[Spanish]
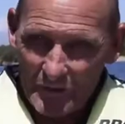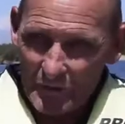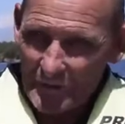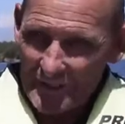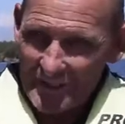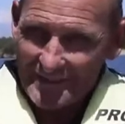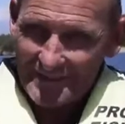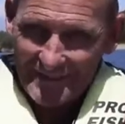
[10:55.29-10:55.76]

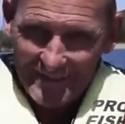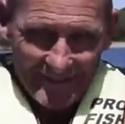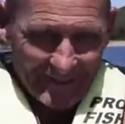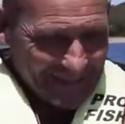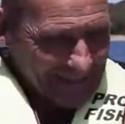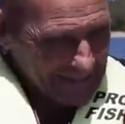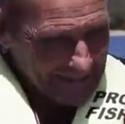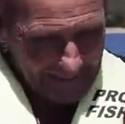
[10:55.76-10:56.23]
Luis
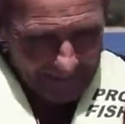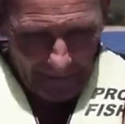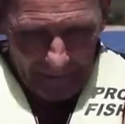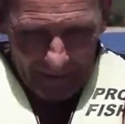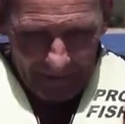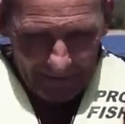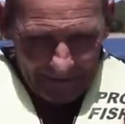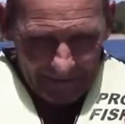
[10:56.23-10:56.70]
estaba
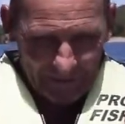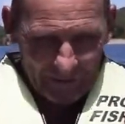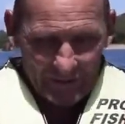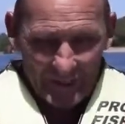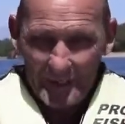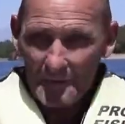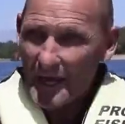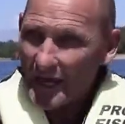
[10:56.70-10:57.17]
metido
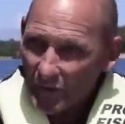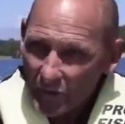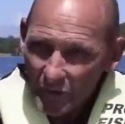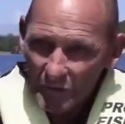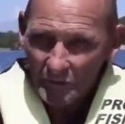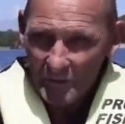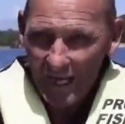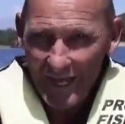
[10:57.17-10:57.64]
debajo
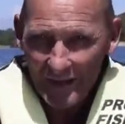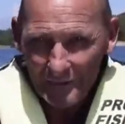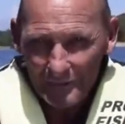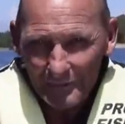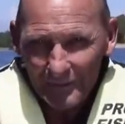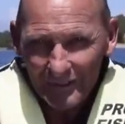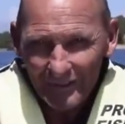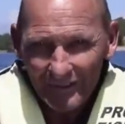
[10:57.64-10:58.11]
de un
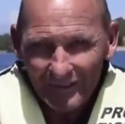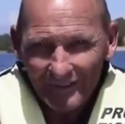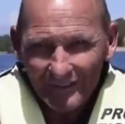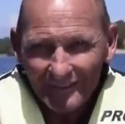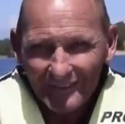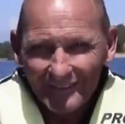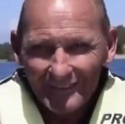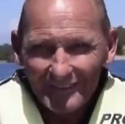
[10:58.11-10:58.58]
árbol
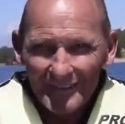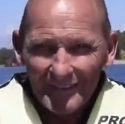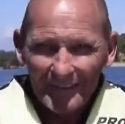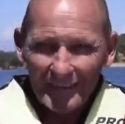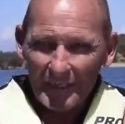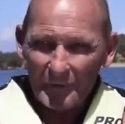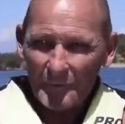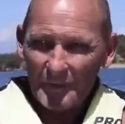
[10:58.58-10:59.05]

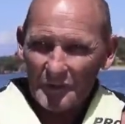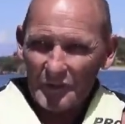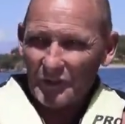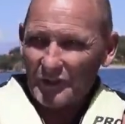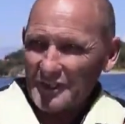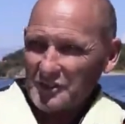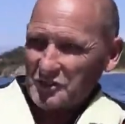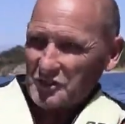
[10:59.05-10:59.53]
que cuando
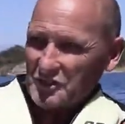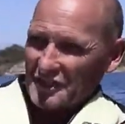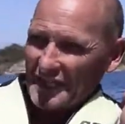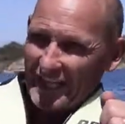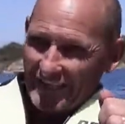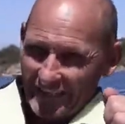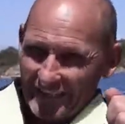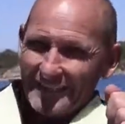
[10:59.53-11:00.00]
quiso
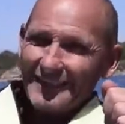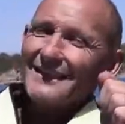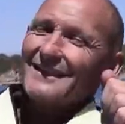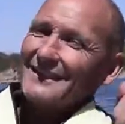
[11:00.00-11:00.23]
salir